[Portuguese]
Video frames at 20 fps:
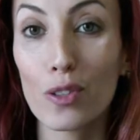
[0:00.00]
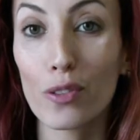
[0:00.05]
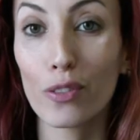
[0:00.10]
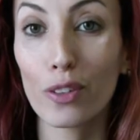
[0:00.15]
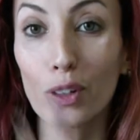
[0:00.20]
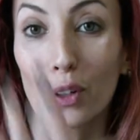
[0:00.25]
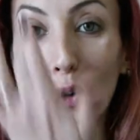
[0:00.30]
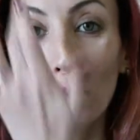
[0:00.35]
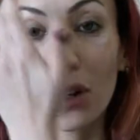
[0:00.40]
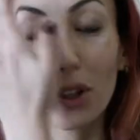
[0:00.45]
o
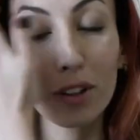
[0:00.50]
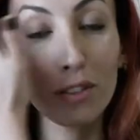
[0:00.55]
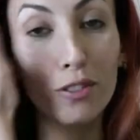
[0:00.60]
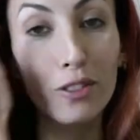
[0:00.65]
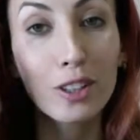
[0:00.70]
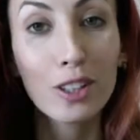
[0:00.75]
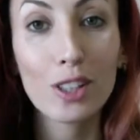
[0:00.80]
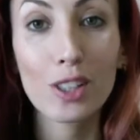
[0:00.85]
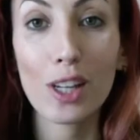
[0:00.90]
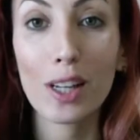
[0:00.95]
vlog,
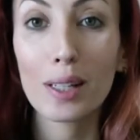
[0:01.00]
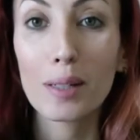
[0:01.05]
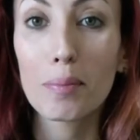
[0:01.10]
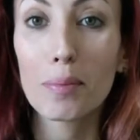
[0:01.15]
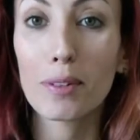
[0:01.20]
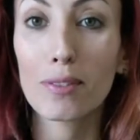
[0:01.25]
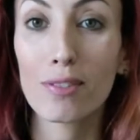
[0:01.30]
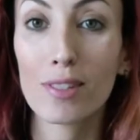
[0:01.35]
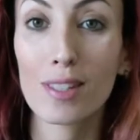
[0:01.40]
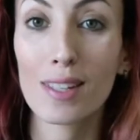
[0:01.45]
vou deixar aqui
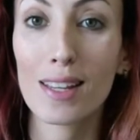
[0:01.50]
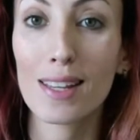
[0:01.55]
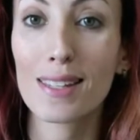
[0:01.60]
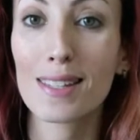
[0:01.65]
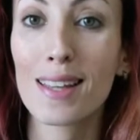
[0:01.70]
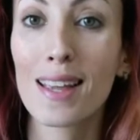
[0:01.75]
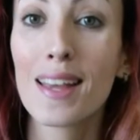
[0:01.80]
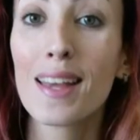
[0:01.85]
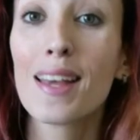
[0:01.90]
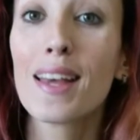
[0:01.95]
pra
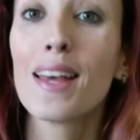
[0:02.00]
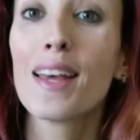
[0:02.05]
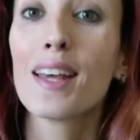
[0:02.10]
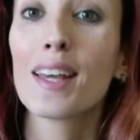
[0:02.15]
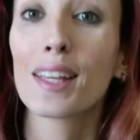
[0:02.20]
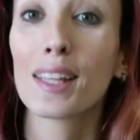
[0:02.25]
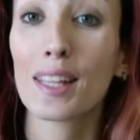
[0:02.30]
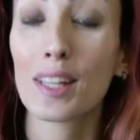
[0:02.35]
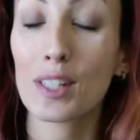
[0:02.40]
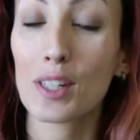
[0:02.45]
vocês
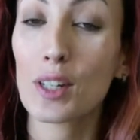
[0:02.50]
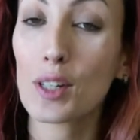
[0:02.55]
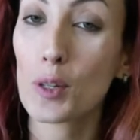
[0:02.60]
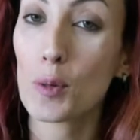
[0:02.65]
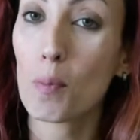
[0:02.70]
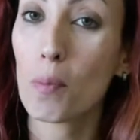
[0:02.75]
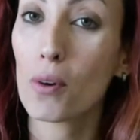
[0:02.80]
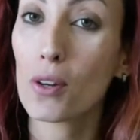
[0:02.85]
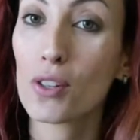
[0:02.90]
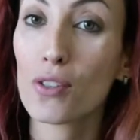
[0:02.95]
que a
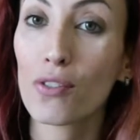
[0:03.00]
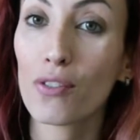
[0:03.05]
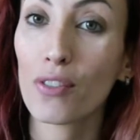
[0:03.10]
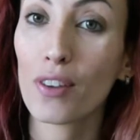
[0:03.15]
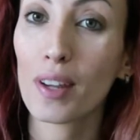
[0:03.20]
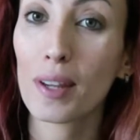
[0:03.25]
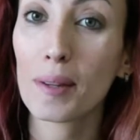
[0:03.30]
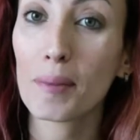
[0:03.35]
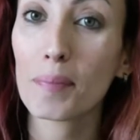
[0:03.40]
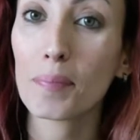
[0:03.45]
gente pôde
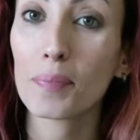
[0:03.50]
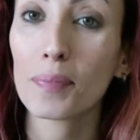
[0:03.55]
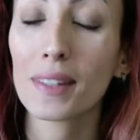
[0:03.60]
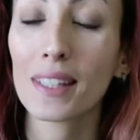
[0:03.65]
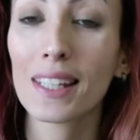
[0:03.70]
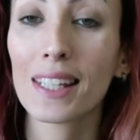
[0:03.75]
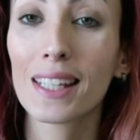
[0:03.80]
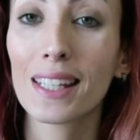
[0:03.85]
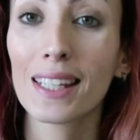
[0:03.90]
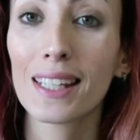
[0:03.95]
ver
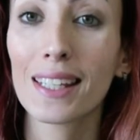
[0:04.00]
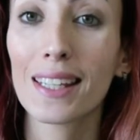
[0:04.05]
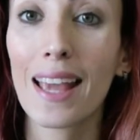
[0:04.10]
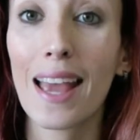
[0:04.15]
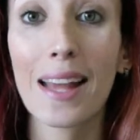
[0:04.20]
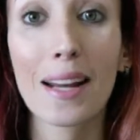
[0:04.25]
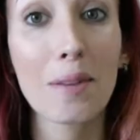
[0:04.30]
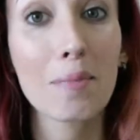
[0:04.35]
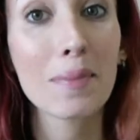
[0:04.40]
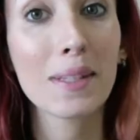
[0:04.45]
que
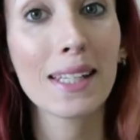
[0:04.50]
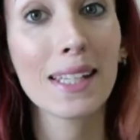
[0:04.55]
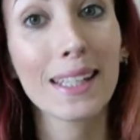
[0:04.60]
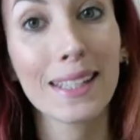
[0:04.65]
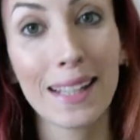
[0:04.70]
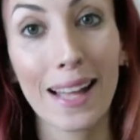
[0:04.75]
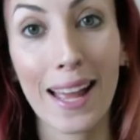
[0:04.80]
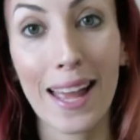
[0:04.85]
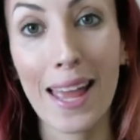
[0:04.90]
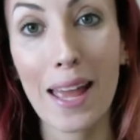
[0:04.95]
era
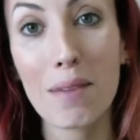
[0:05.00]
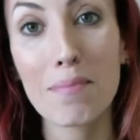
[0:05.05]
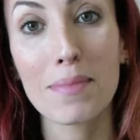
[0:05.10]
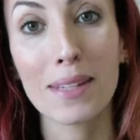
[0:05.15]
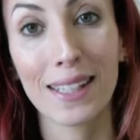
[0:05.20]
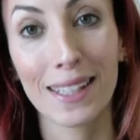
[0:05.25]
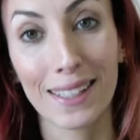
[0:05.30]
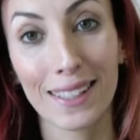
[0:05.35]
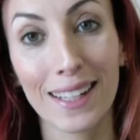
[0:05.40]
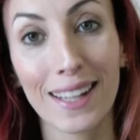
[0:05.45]
menina, é
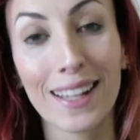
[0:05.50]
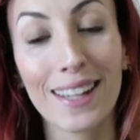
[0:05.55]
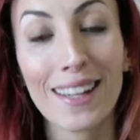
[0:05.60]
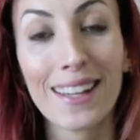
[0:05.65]
menina,